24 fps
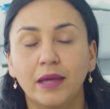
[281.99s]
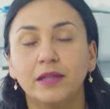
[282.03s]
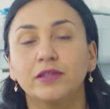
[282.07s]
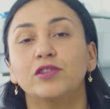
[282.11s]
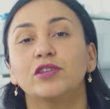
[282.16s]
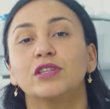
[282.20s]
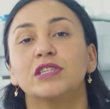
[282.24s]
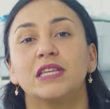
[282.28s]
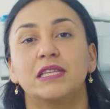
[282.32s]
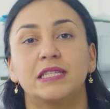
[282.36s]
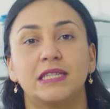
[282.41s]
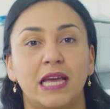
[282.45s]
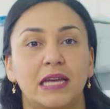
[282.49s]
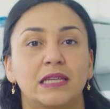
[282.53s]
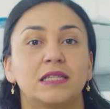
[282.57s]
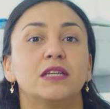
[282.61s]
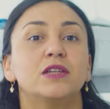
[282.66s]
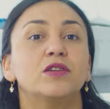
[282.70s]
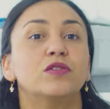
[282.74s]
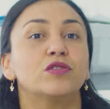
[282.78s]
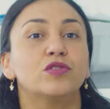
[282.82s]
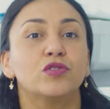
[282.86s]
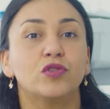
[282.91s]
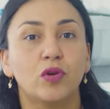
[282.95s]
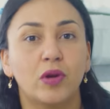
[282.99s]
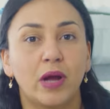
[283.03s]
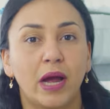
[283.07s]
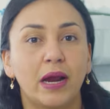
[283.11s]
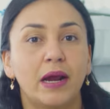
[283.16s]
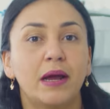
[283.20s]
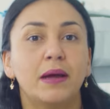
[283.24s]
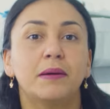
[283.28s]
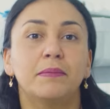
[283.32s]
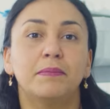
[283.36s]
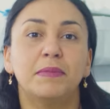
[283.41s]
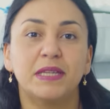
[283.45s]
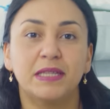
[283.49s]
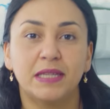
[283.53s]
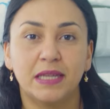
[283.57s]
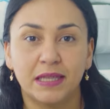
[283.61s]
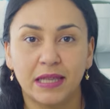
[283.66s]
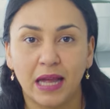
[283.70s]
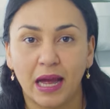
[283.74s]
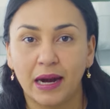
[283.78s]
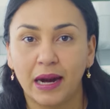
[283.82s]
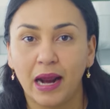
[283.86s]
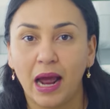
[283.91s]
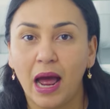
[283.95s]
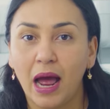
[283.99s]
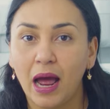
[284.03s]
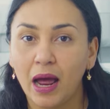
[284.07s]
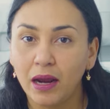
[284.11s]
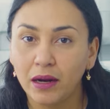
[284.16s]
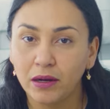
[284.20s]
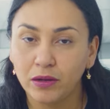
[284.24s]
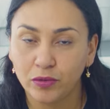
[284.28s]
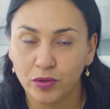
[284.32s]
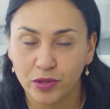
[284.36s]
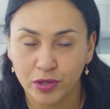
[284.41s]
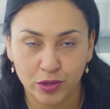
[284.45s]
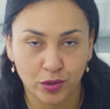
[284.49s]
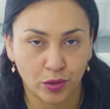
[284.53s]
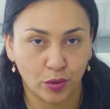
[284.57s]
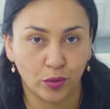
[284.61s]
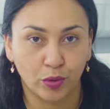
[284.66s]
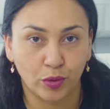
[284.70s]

Entonces ya sí nos toca visitar a nuestro